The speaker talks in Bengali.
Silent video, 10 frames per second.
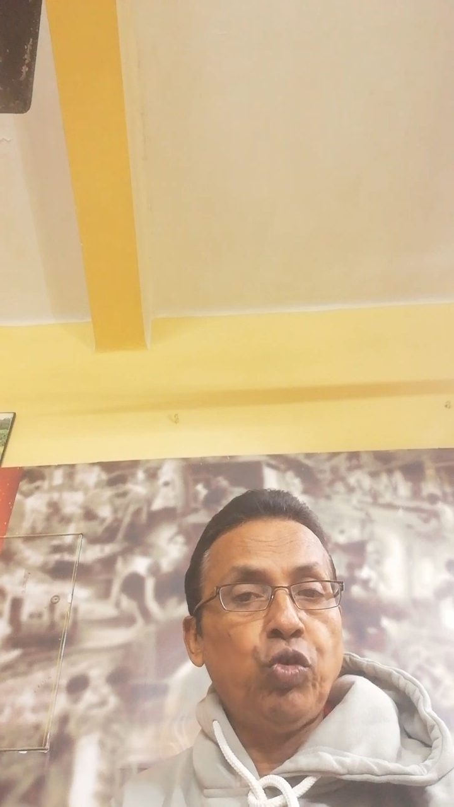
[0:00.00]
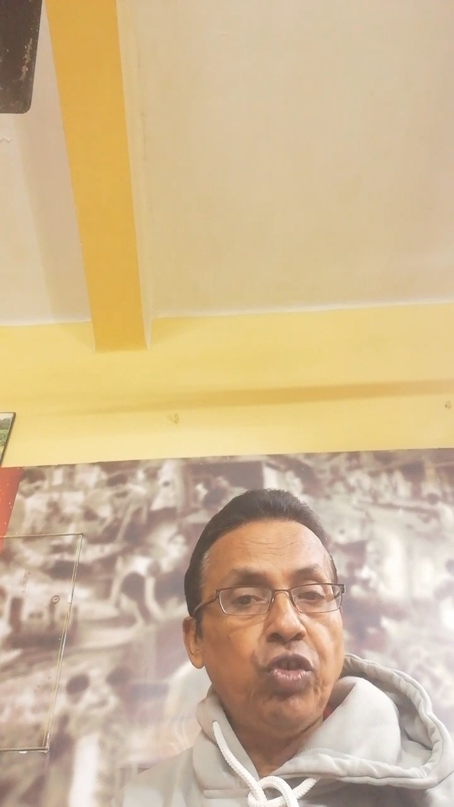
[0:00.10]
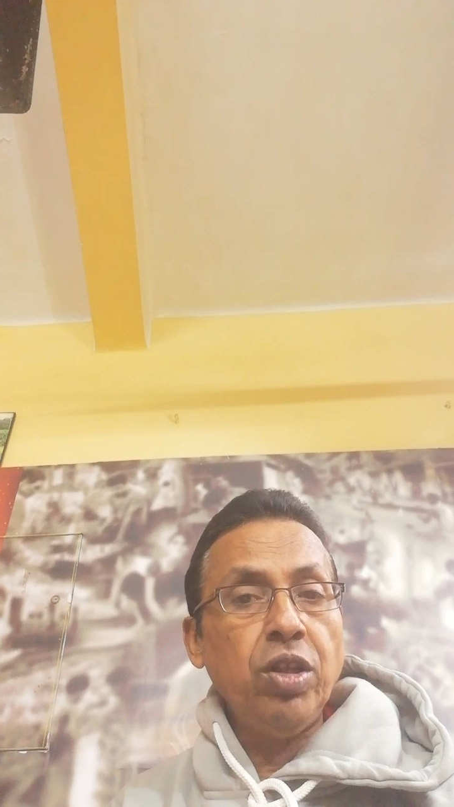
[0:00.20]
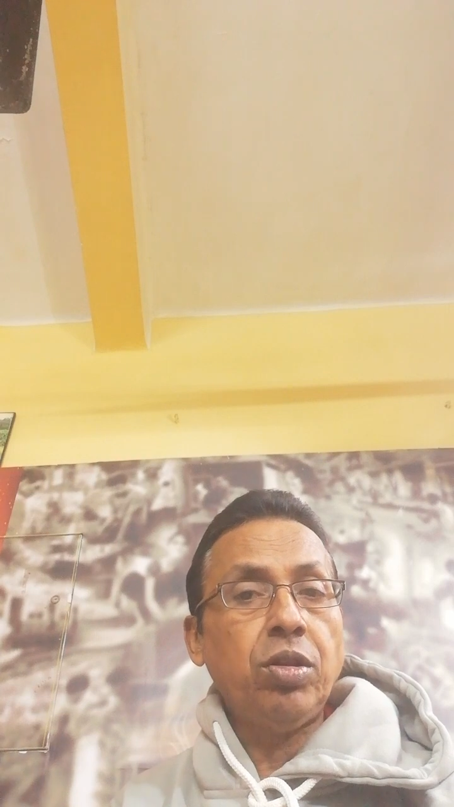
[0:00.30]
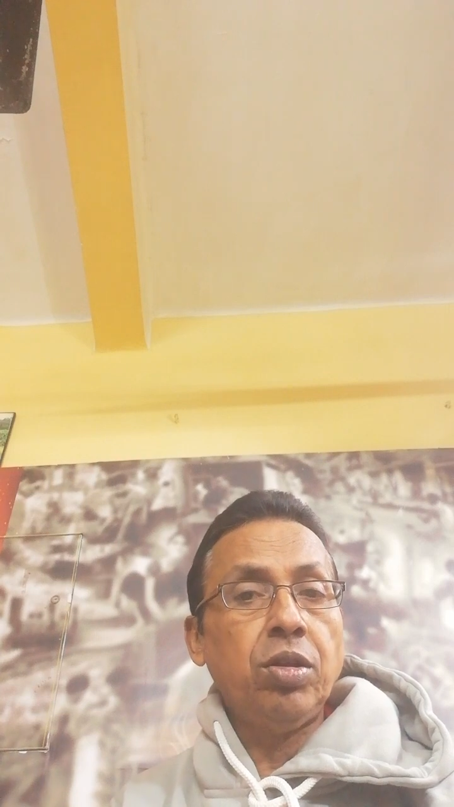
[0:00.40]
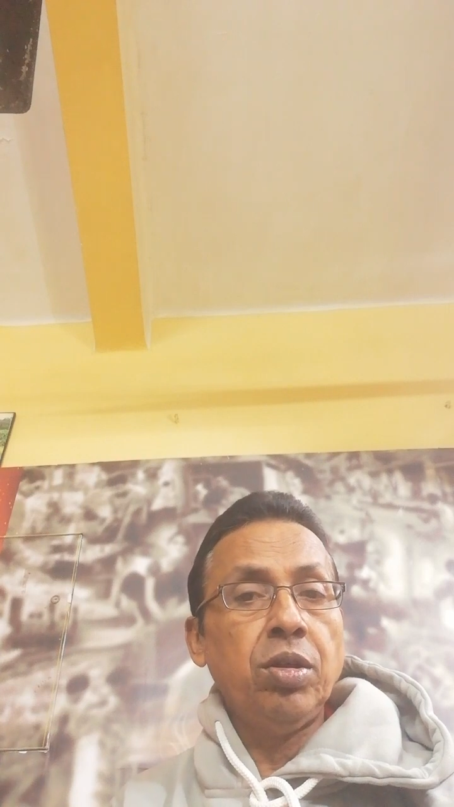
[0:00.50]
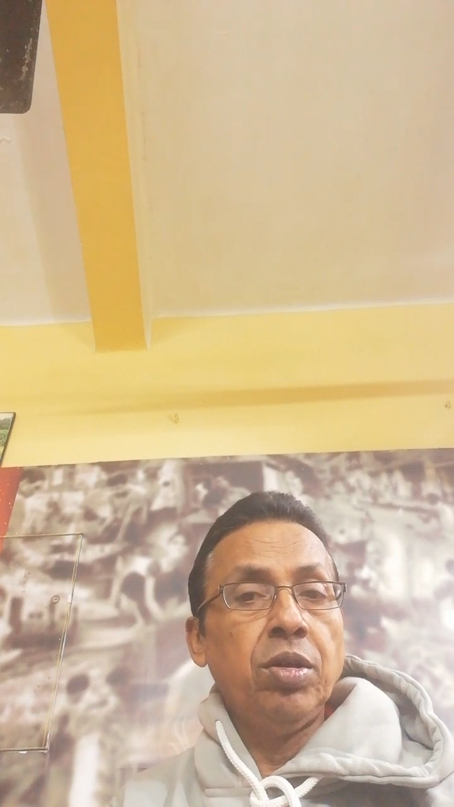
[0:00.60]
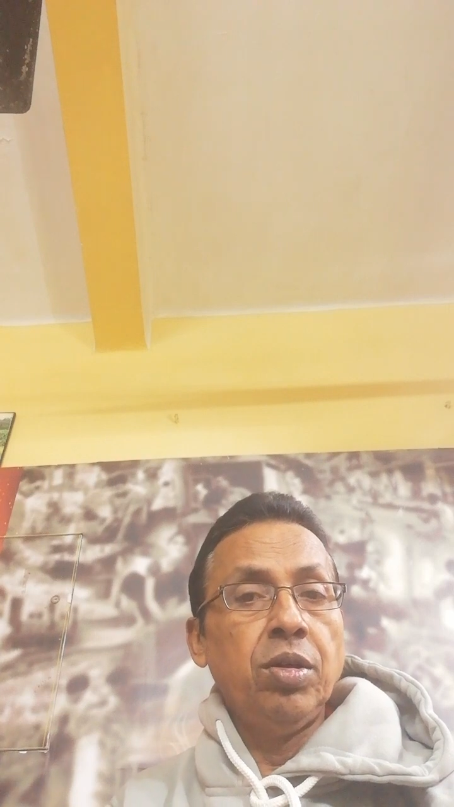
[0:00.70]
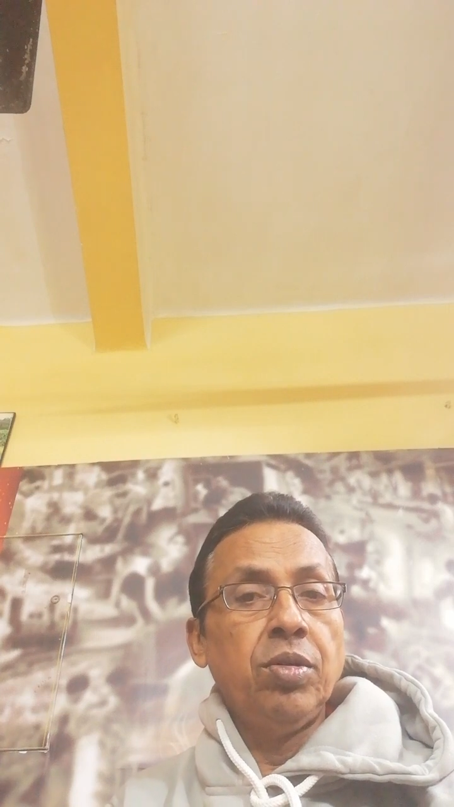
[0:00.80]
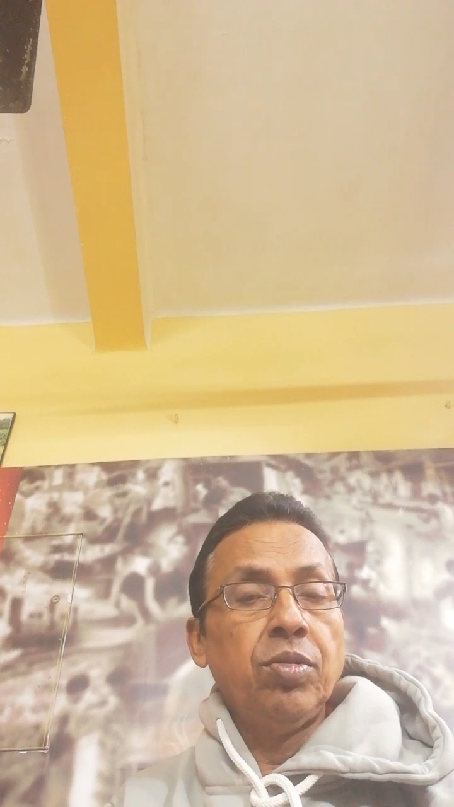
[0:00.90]
উচিত
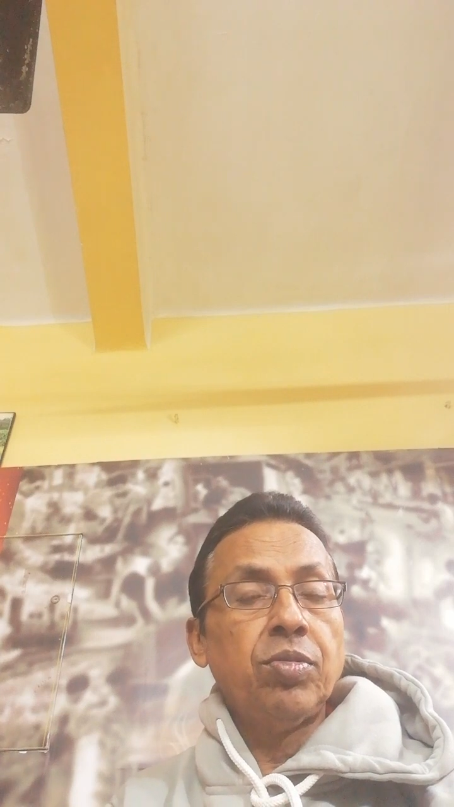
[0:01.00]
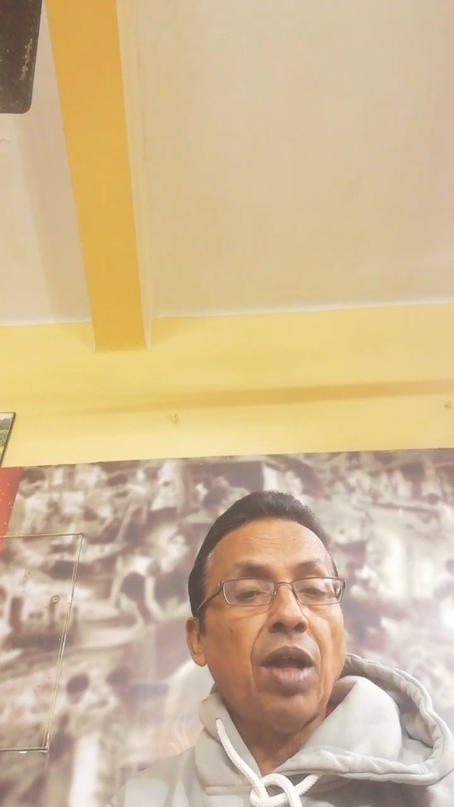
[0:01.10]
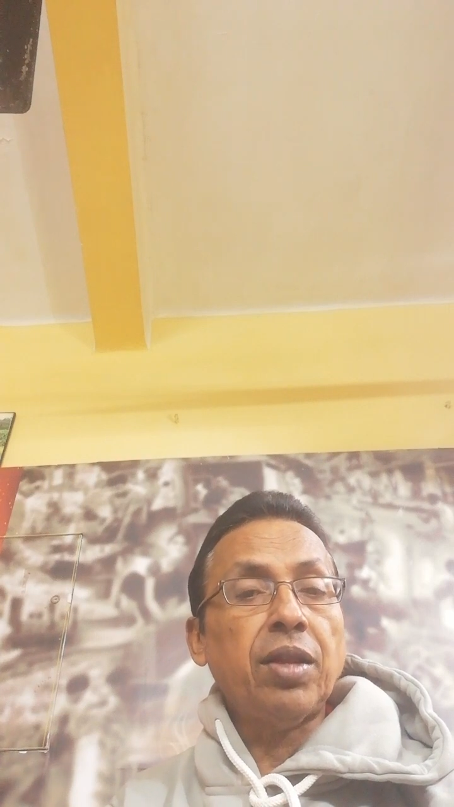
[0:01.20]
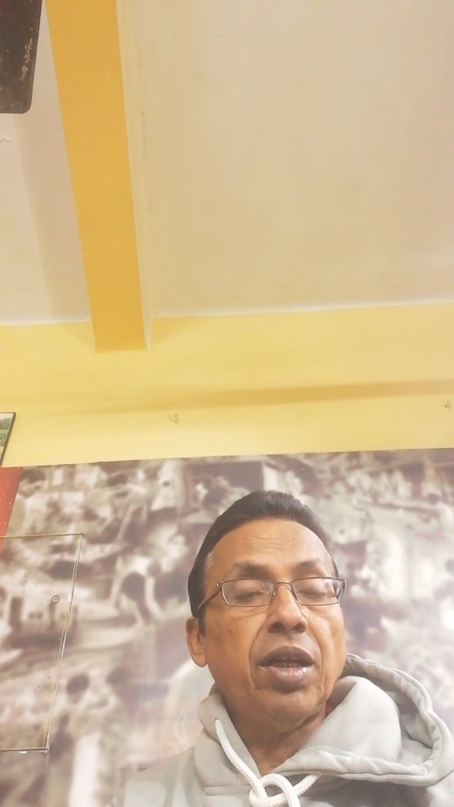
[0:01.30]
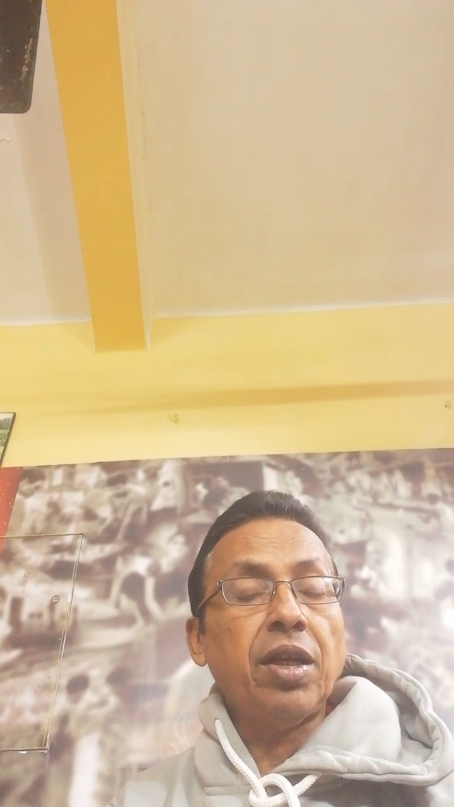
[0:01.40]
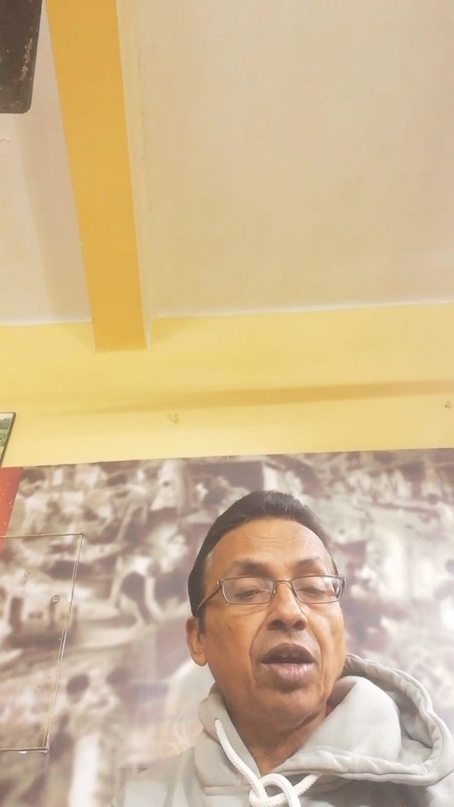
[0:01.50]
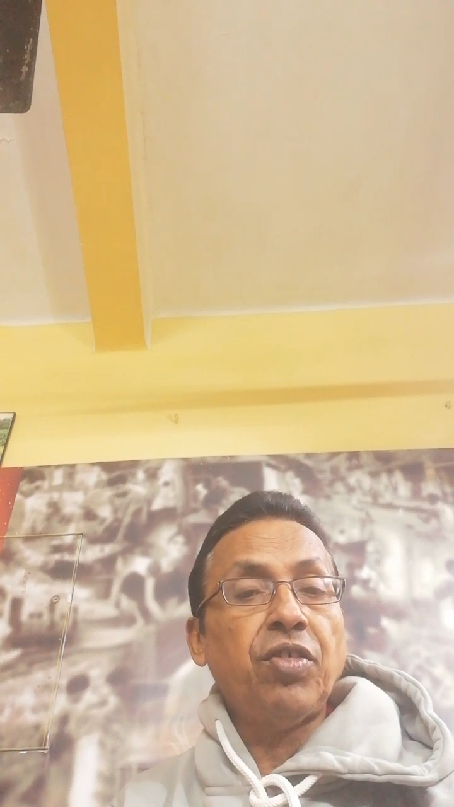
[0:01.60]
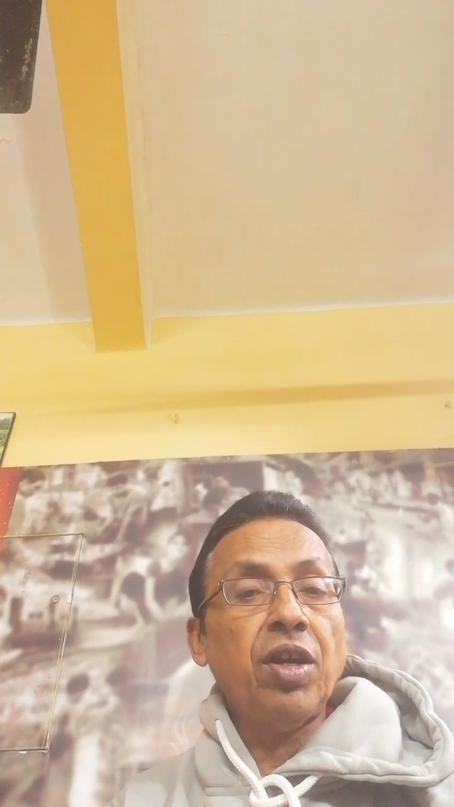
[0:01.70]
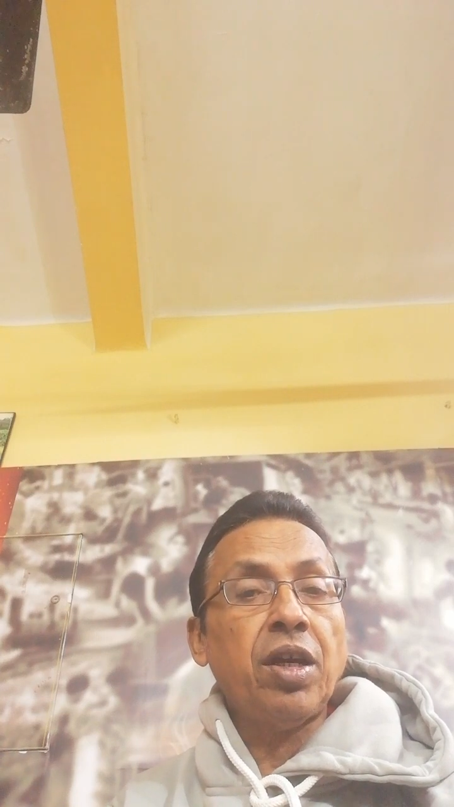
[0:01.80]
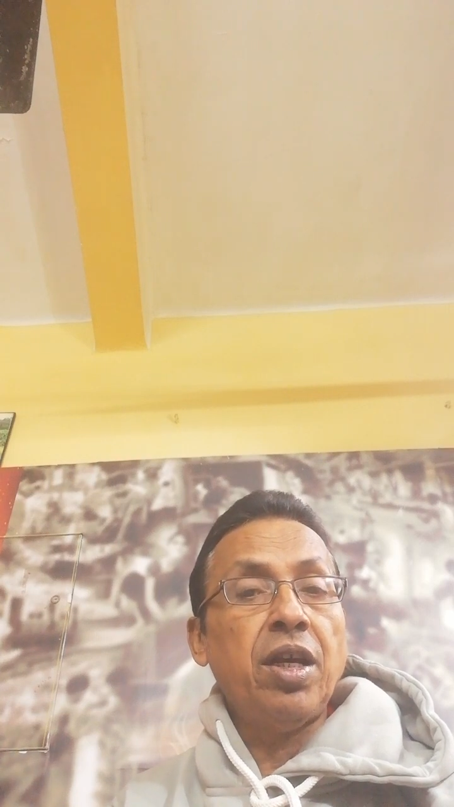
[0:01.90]
তাদের
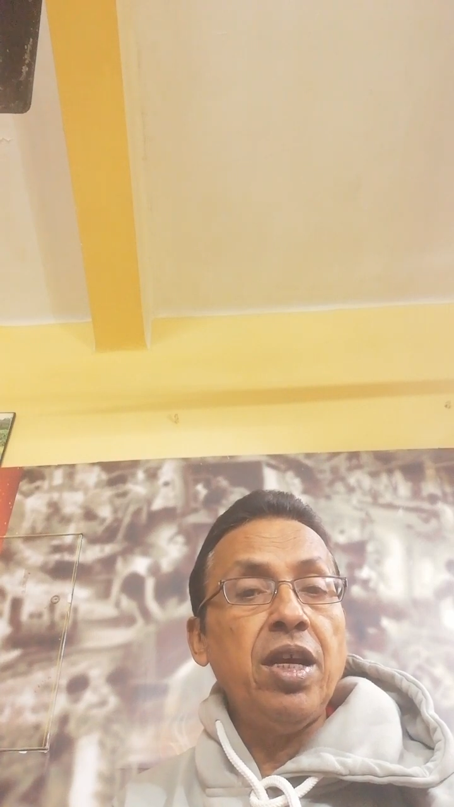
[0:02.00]
কাছে